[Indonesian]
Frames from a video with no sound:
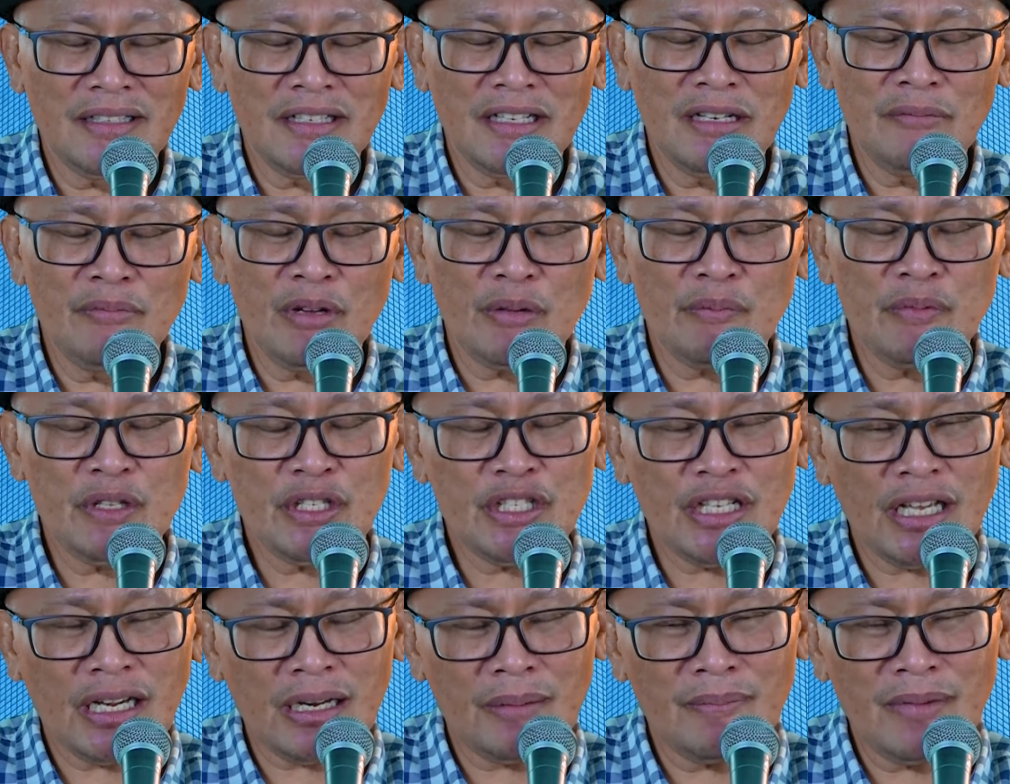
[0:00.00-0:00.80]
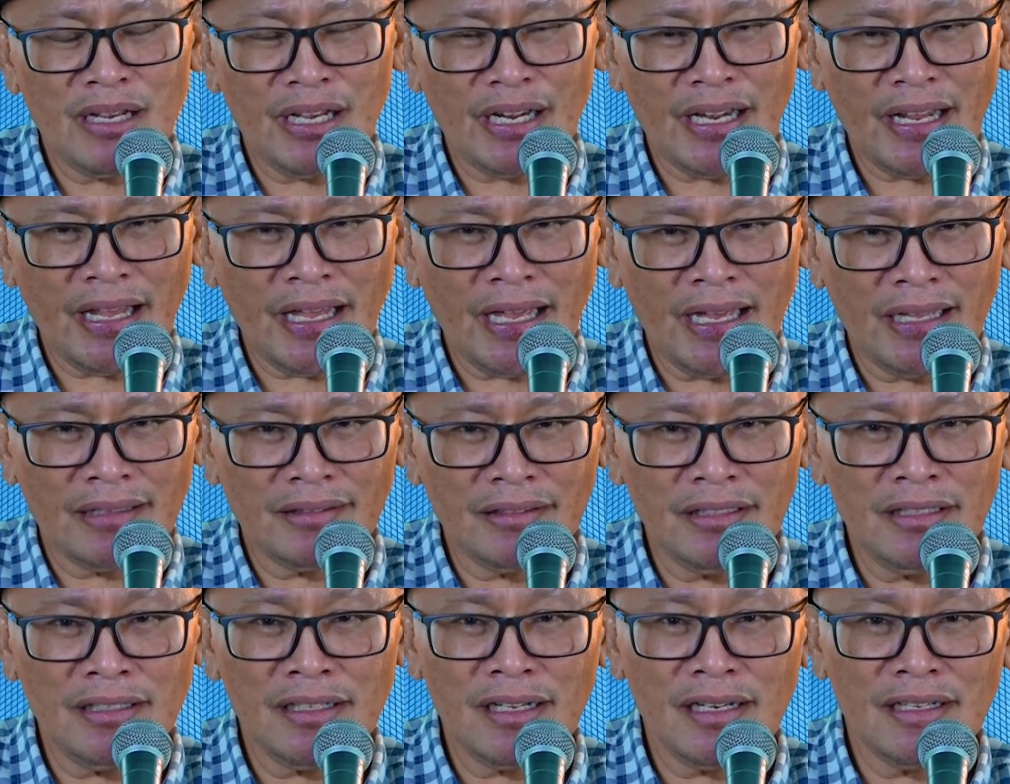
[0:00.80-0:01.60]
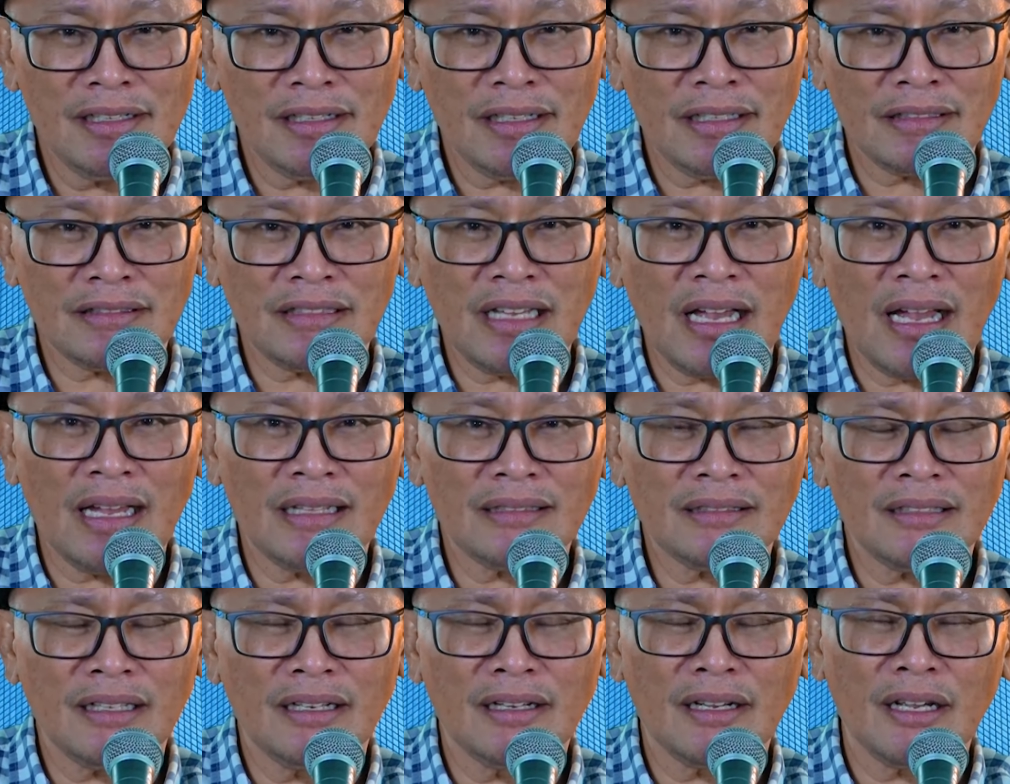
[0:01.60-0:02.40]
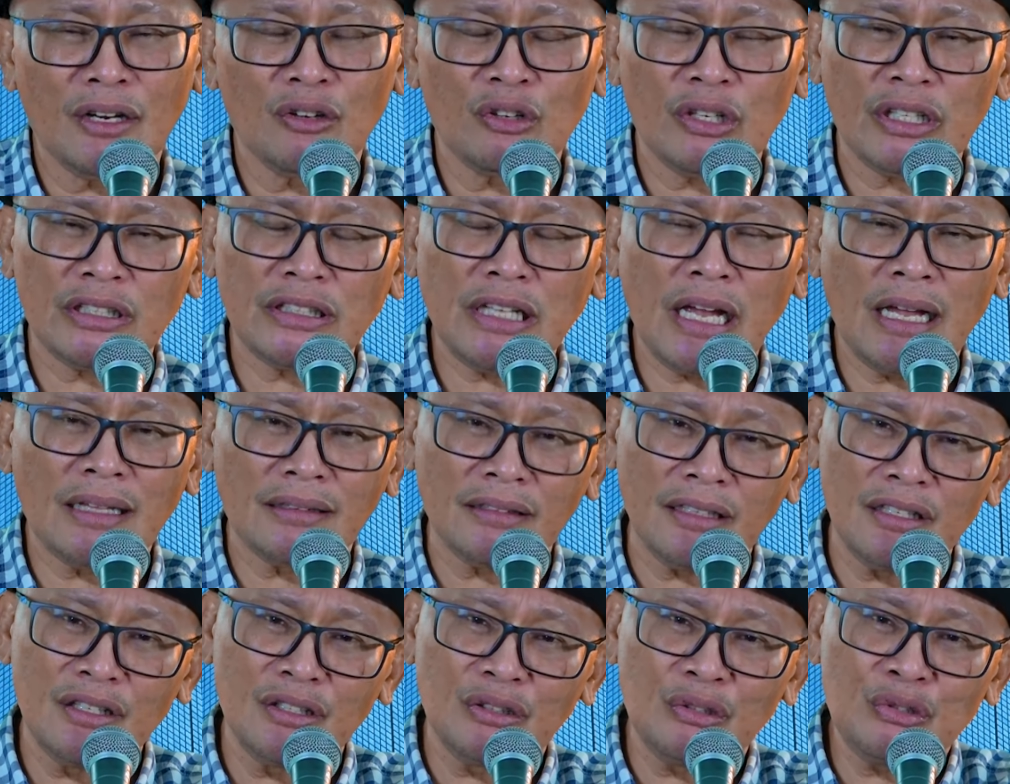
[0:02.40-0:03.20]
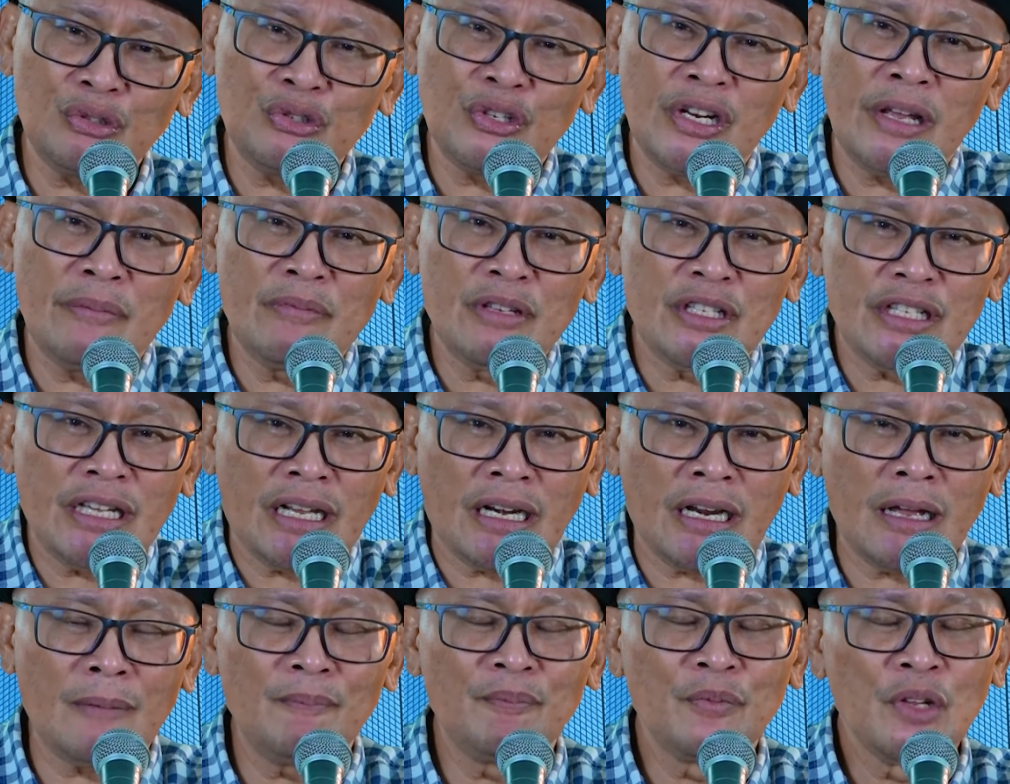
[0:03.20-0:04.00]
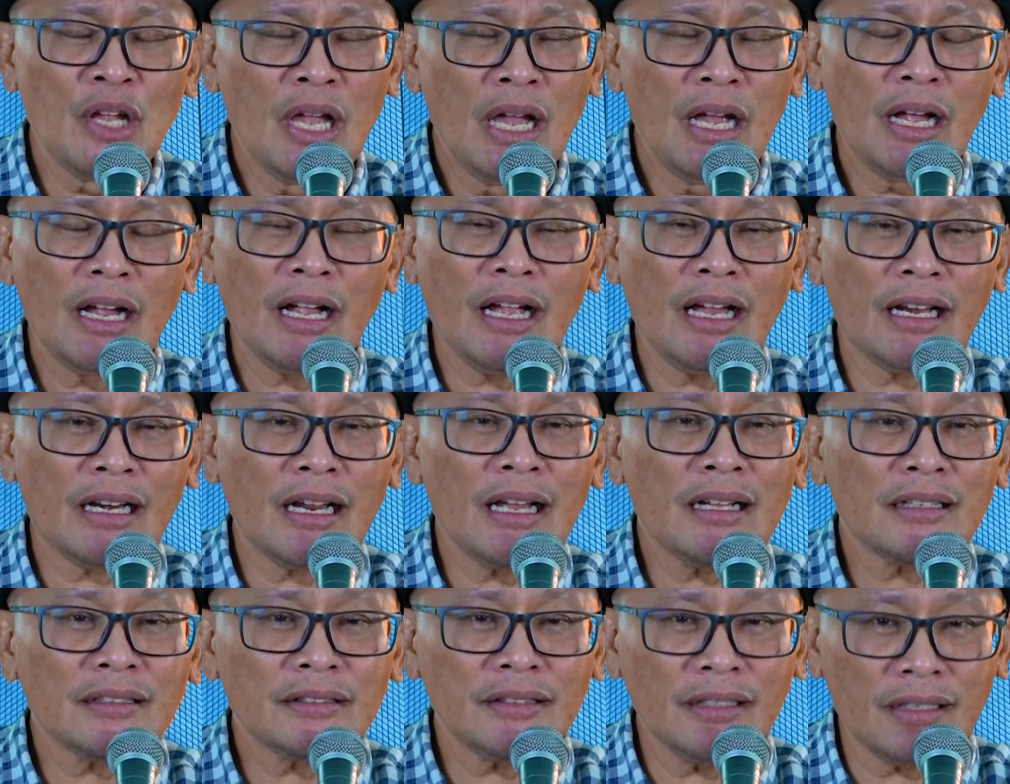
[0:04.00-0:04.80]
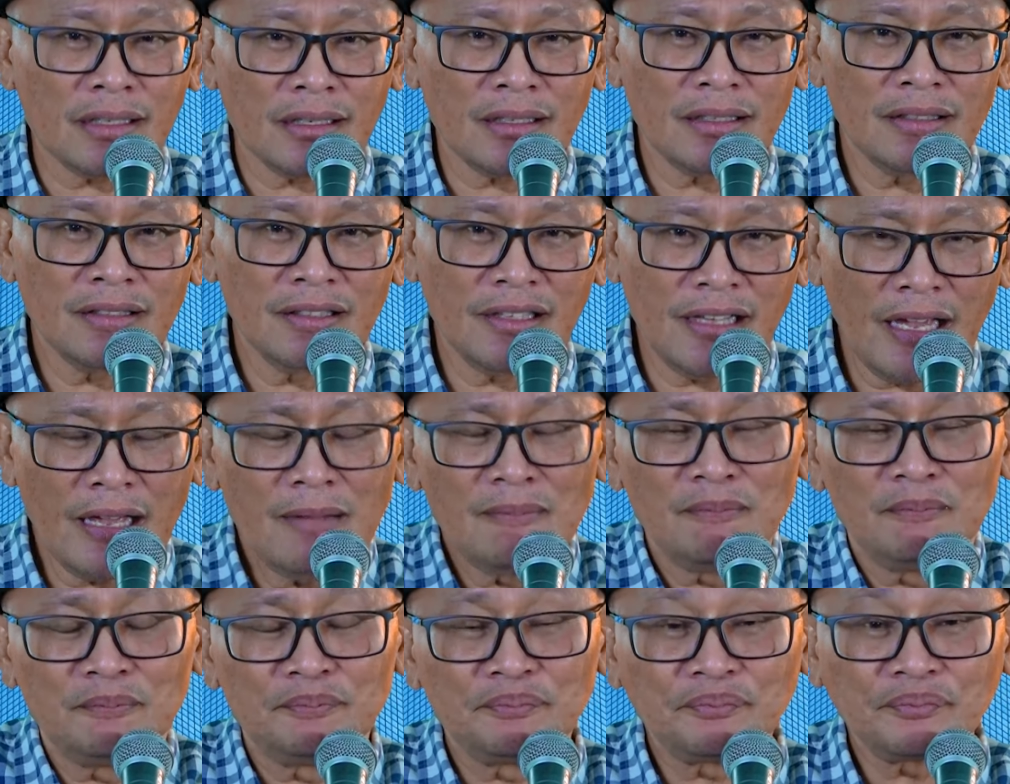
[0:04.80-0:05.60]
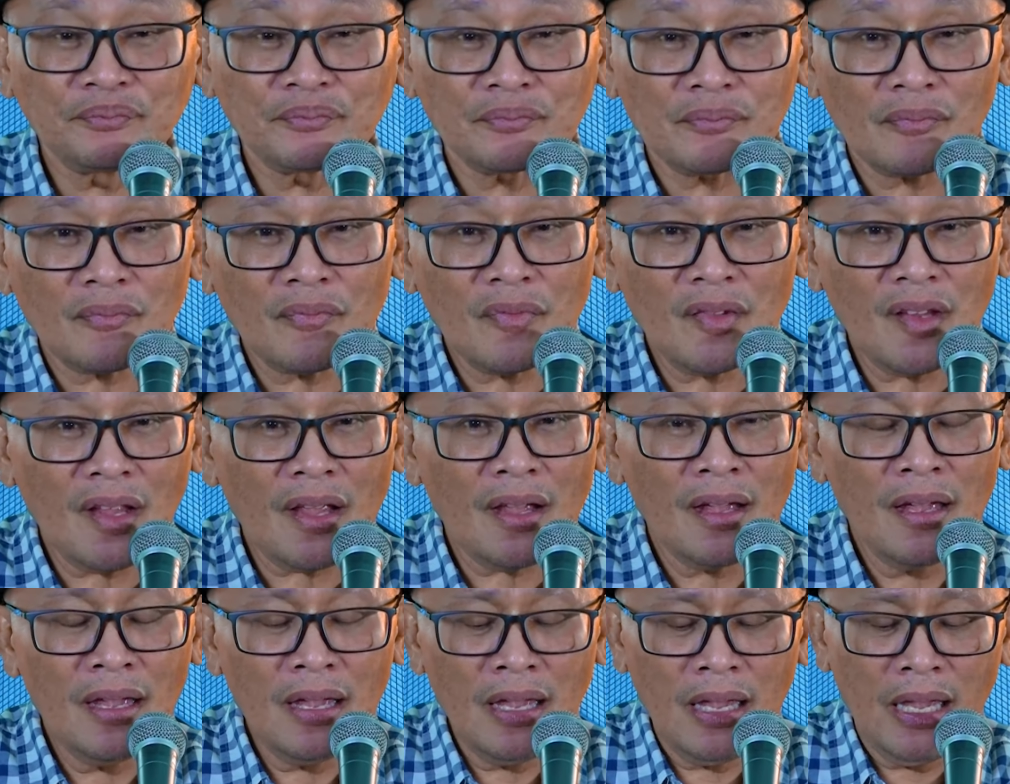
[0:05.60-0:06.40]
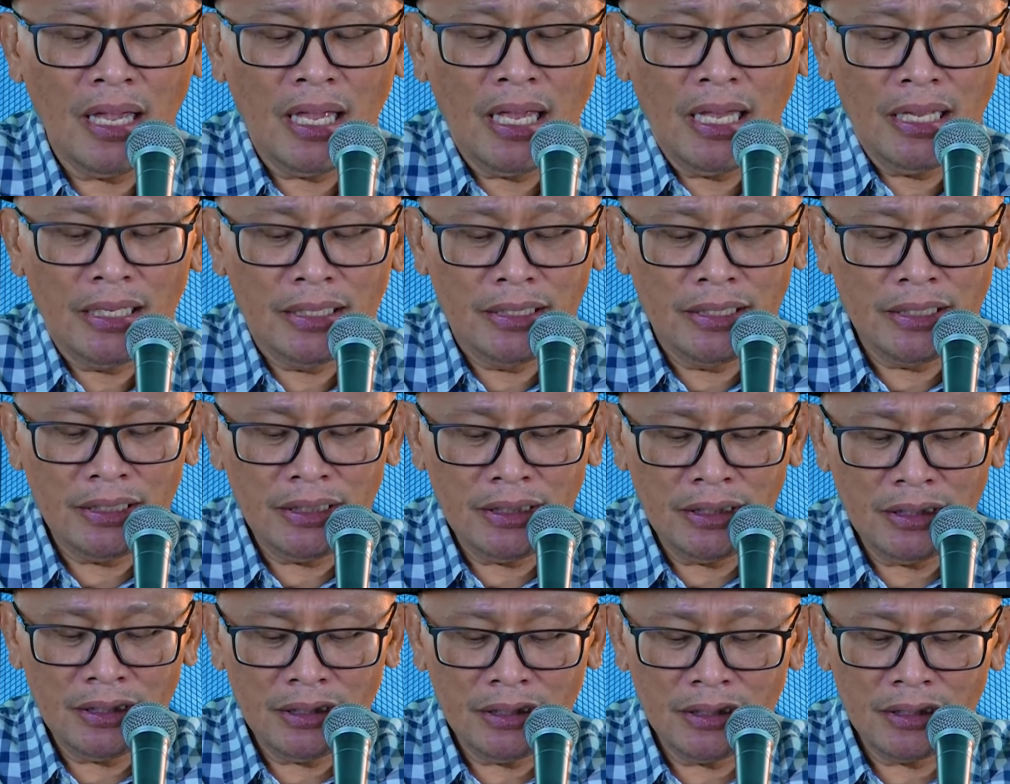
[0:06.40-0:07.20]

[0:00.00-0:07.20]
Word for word: Jadi berbicara mengenai hati dan ketaatan. Kalau ketaatan itu sudah bicara karakter ya. Di